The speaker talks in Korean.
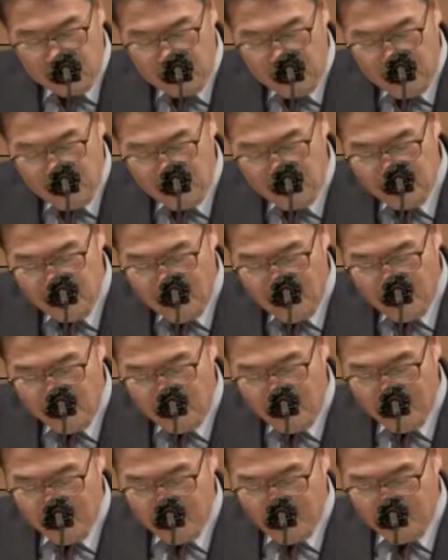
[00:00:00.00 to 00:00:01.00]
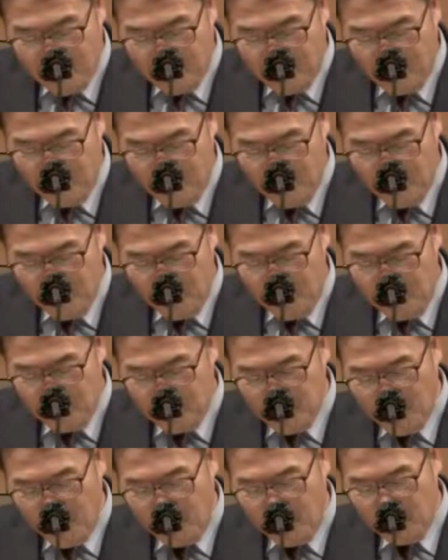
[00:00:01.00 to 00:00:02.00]
내가 마음에 큰
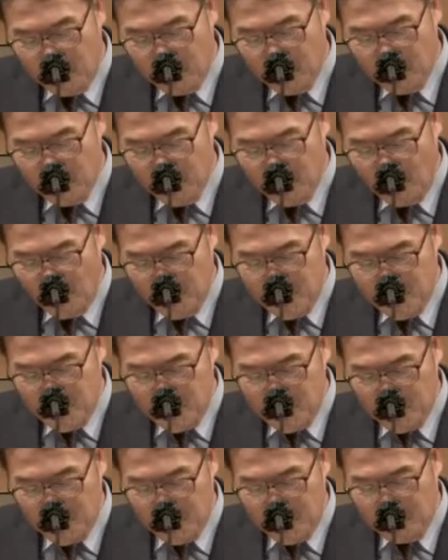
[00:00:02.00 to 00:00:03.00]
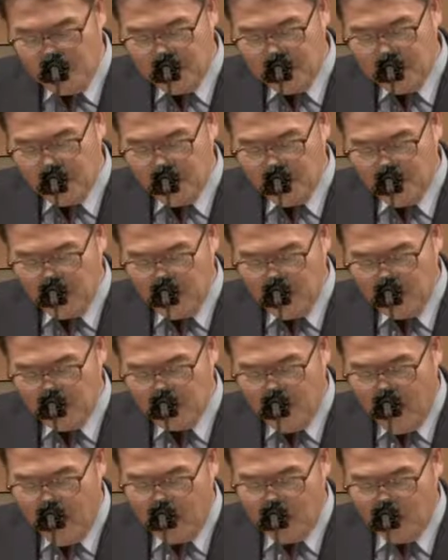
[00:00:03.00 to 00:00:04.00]
눌림과 걱정이 있어
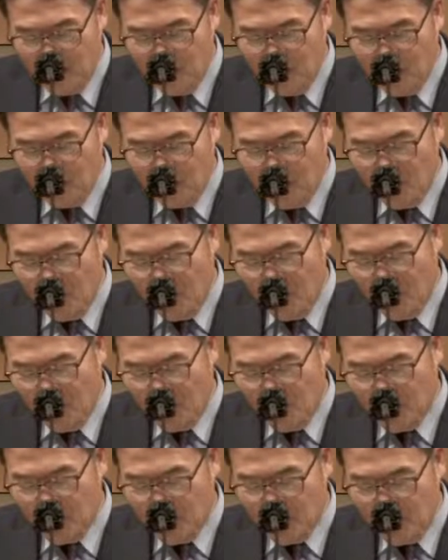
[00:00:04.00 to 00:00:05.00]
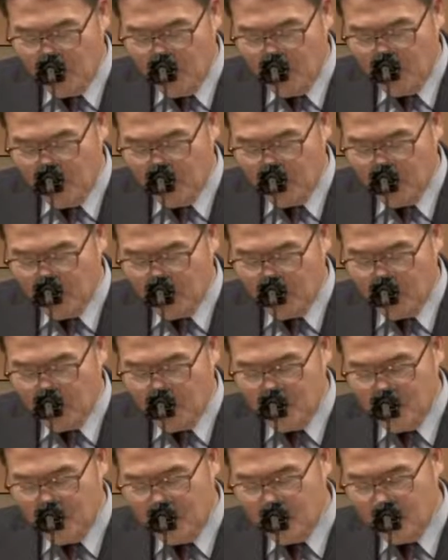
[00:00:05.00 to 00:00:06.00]
많은 눈물로 너에게
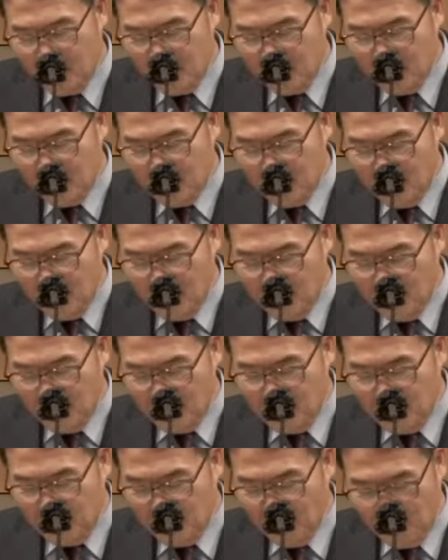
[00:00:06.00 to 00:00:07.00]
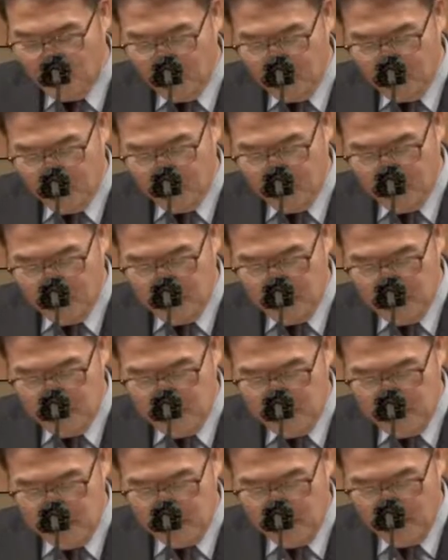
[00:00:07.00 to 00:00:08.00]
썼노니 이는 너희로
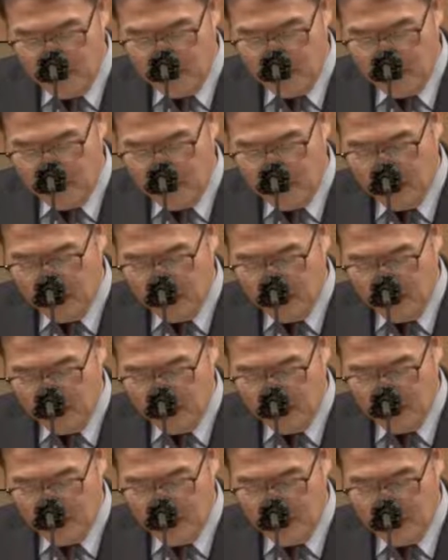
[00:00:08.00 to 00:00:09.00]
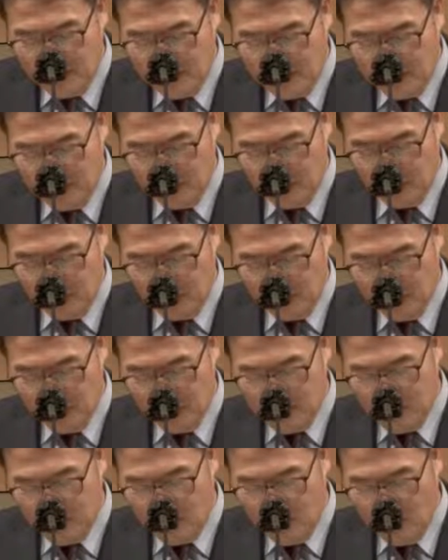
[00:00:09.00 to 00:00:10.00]
근심하게 하려 한 것이 아니요
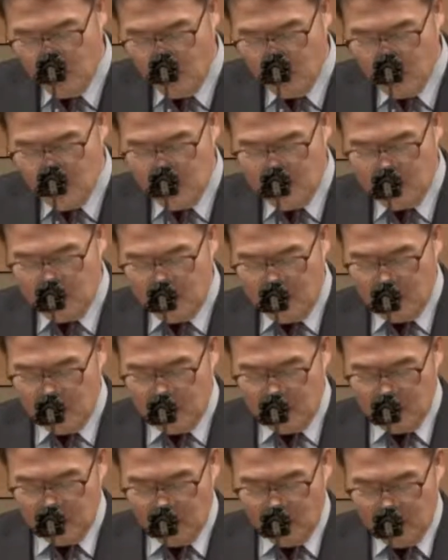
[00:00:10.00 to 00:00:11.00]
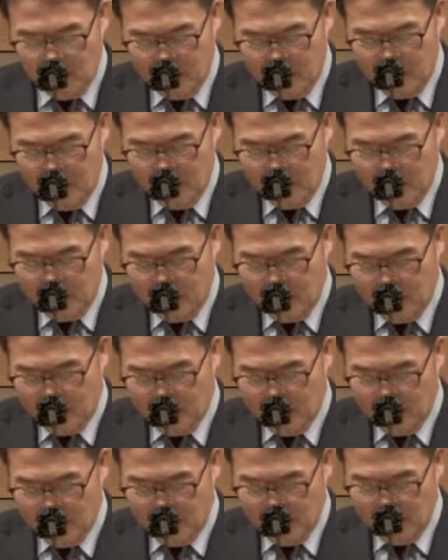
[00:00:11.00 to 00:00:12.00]
오직 내가 너희를
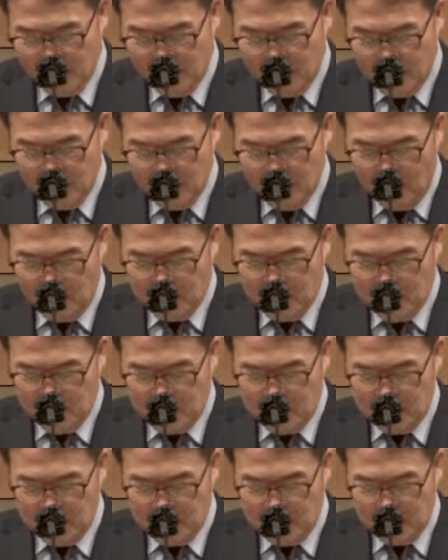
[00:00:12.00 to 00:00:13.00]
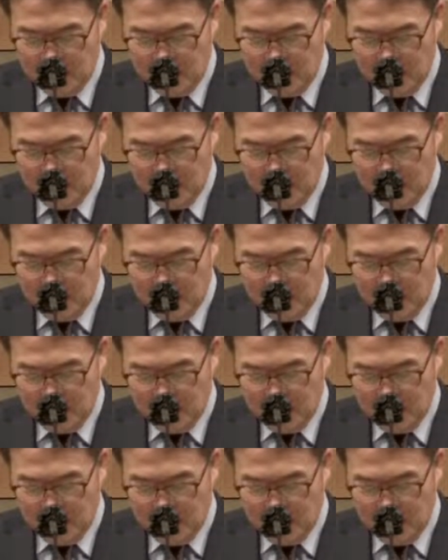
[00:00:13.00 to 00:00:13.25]
향하여 넘치는